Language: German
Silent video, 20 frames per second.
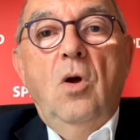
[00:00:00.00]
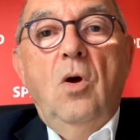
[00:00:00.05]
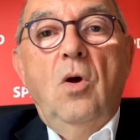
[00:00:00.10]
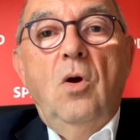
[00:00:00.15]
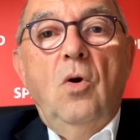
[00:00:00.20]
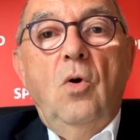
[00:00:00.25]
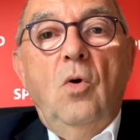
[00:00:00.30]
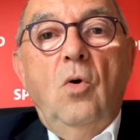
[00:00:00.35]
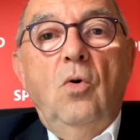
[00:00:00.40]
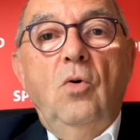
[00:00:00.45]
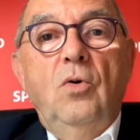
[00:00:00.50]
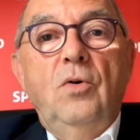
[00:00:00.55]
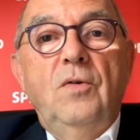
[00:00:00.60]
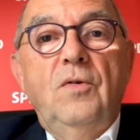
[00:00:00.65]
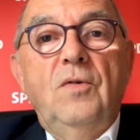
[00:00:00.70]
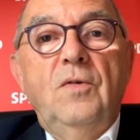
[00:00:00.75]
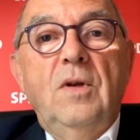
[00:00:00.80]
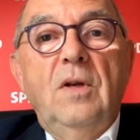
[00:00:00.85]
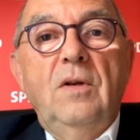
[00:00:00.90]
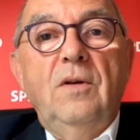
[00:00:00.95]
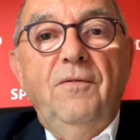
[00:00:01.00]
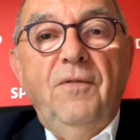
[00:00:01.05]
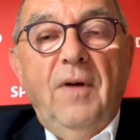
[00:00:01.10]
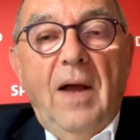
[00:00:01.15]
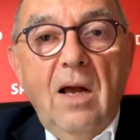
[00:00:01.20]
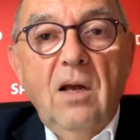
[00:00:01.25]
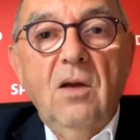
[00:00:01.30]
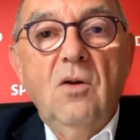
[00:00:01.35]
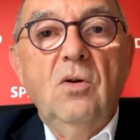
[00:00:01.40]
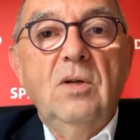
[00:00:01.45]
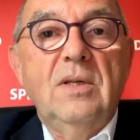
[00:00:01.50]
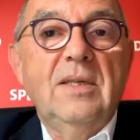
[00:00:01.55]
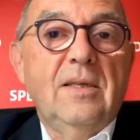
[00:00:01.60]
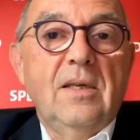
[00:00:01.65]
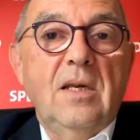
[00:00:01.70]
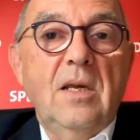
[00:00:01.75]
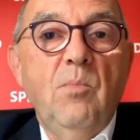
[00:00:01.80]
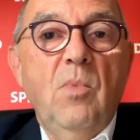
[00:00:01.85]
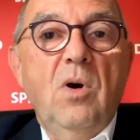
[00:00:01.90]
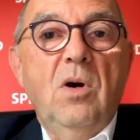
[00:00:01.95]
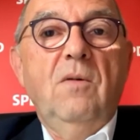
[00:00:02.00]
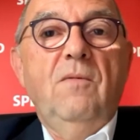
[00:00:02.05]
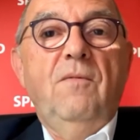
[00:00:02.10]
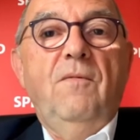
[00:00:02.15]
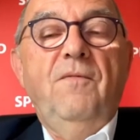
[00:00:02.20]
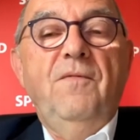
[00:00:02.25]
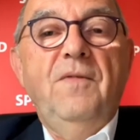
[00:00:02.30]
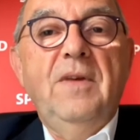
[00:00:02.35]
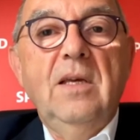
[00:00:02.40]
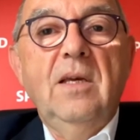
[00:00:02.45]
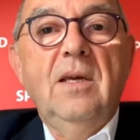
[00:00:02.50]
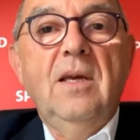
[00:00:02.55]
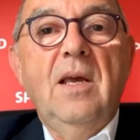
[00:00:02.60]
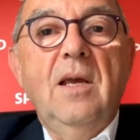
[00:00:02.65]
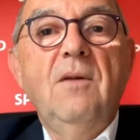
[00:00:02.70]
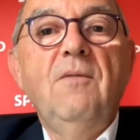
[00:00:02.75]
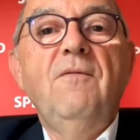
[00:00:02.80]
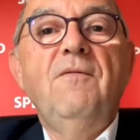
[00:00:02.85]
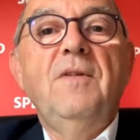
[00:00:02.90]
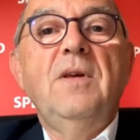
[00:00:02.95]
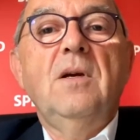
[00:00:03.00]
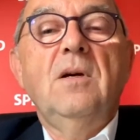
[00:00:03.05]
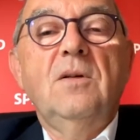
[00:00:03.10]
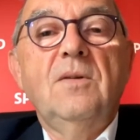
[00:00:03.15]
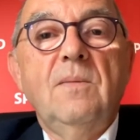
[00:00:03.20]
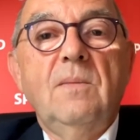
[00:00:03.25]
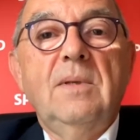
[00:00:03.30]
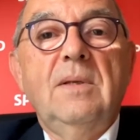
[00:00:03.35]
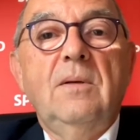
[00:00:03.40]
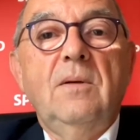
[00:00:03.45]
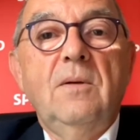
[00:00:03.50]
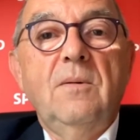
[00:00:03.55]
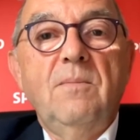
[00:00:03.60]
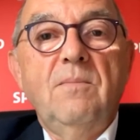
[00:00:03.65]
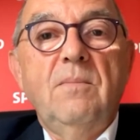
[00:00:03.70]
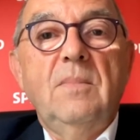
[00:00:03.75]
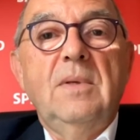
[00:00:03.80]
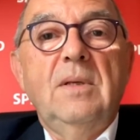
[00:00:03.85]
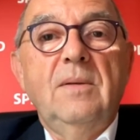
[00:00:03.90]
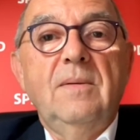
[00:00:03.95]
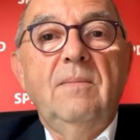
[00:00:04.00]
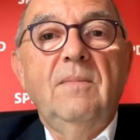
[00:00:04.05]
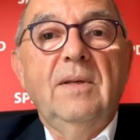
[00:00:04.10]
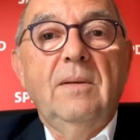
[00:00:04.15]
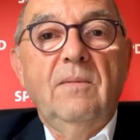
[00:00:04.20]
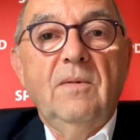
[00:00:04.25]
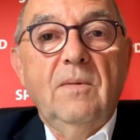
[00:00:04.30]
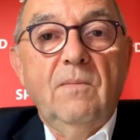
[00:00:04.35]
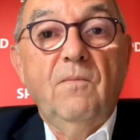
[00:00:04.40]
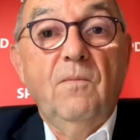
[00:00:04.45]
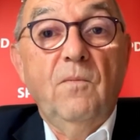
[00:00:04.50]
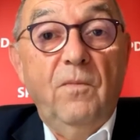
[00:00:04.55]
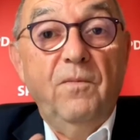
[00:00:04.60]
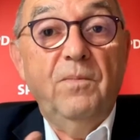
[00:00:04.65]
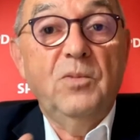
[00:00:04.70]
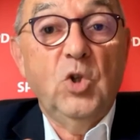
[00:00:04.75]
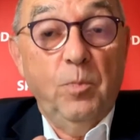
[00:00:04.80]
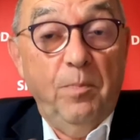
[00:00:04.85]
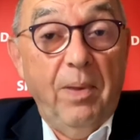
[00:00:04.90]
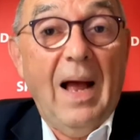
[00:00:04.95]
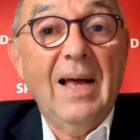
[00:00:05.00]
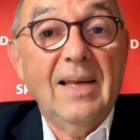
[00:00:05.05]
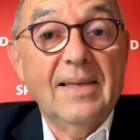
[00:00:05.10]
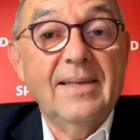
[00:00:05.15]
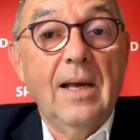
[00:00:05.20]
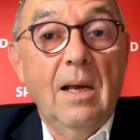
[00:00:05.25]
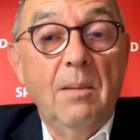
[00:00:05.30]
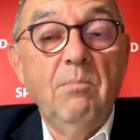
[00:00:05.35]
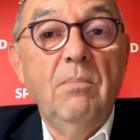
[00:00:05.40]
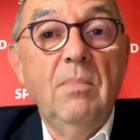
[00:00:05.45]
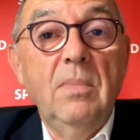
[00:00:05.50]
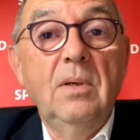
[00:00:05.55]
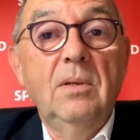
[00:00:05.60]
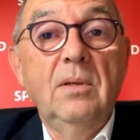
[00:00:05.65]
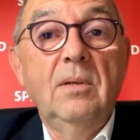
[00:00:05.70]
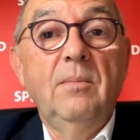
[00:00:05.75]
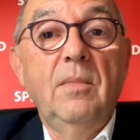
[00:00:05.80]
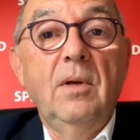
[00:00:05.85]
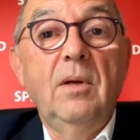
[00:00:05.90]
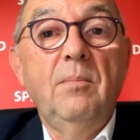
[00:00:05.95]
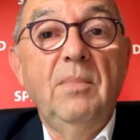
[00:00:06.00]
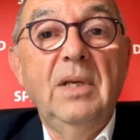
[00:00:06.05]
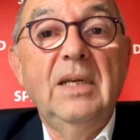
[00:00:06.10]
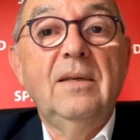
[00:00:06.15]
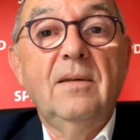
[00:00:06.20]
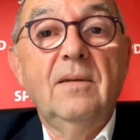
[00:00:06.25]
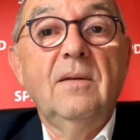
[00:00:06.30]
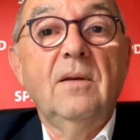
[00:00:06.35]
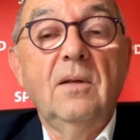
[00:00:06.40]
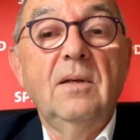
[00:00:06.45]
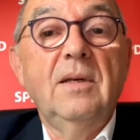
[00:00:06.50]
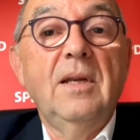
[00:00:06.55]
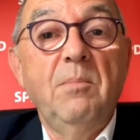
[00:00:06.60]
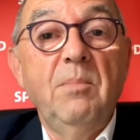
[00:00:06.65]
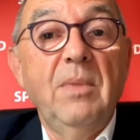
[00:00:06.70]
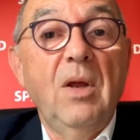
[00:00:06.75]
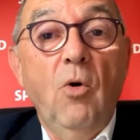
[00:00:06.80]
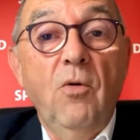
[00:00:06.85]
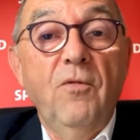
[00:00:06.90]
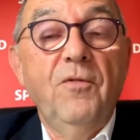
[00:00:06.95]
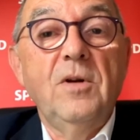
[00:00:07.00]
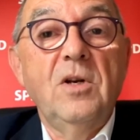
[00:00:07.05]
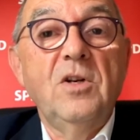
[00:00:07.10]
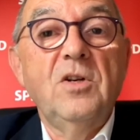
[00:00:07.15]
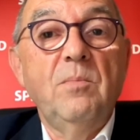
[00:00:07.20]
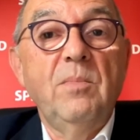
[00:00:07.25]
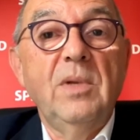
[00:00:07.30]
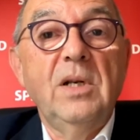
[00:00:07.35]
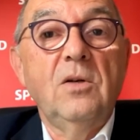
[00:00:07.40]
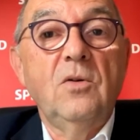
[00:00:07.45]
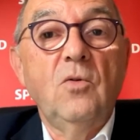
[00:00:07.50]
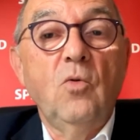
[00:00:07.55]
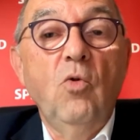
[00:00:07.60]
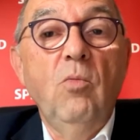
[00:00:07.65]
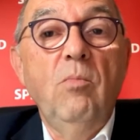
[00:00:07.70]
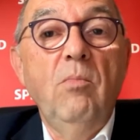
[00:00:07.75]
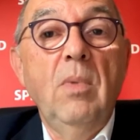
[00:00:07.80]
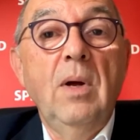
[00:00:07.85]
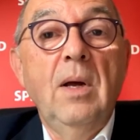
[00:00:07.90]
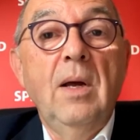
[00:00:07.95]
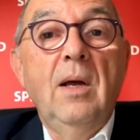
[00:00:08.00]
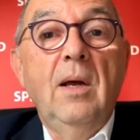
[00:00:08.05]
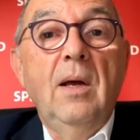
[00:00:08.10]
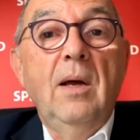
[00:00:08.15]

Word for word: Äh, und die Frage ist immer, wie gehen wir ähm, sparsam mit äh, den öffentlichen Mitteln um?